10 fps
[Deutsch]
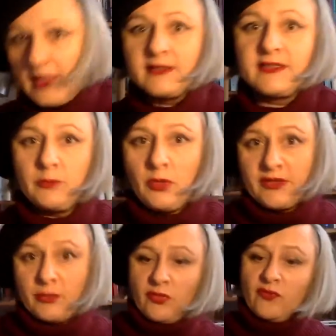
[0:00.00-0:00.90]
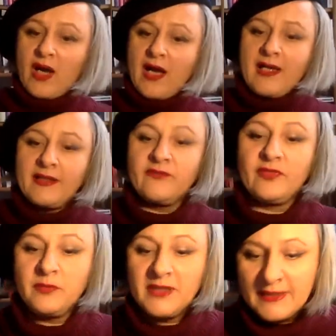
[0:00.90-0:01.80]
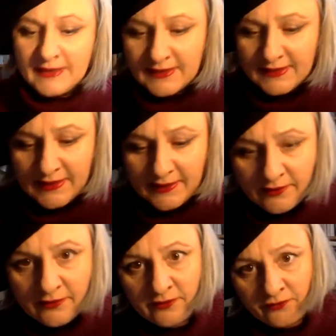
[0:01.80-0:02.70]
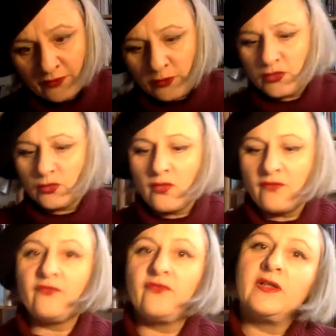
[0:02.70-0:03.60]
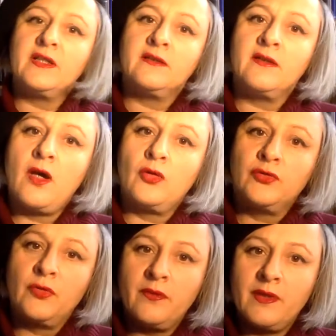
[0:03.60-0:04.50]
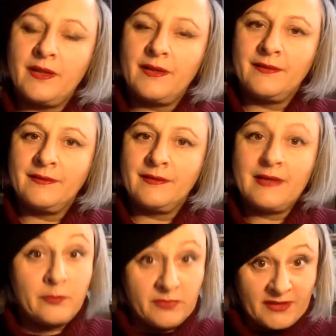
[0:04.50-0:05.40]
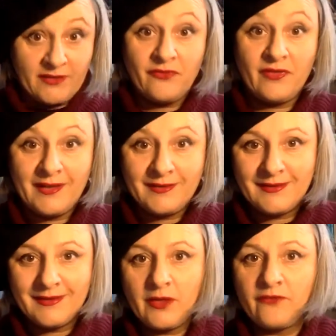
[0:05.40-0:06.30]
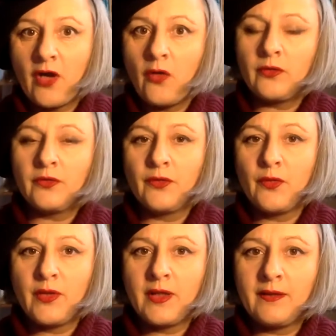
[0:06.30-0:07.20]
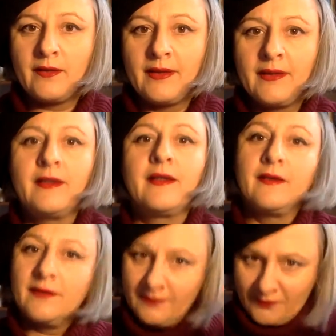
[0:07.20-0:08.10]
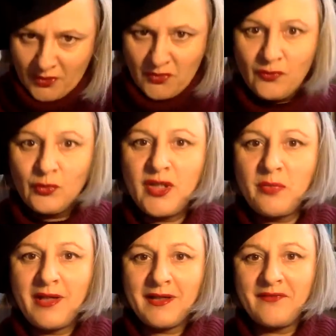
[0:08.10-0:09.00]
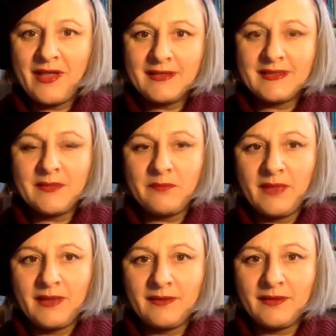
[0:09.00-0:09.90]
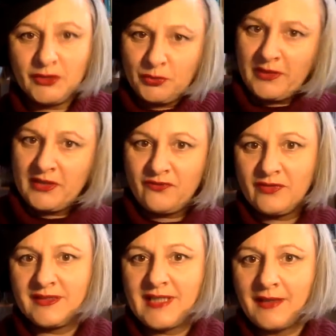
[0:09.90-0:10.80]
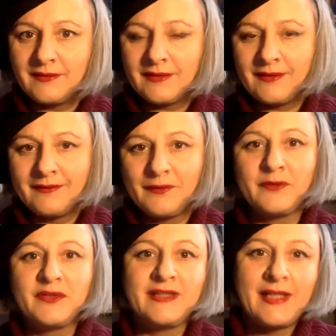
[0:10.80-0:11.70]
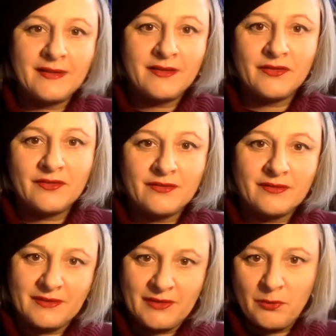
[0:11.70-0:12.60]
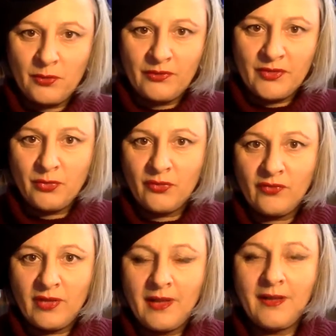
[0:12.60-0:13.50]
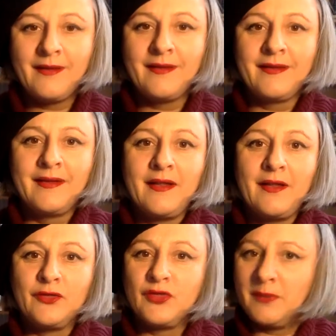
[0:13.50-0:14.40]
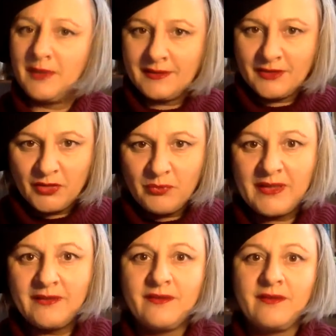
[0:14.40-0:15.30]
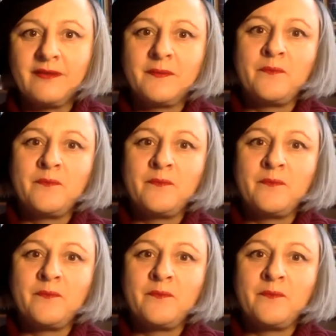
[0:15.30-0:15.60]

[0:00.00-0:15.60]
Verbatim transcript: Simone de Beauvoir, eine Feministin, Philosophin, Autorin, Lebensgefährtin auf Augenhöhe. Wunderbarerweise, man spricht von Sartre und denkt Simone de Beauvoir automatisch mit.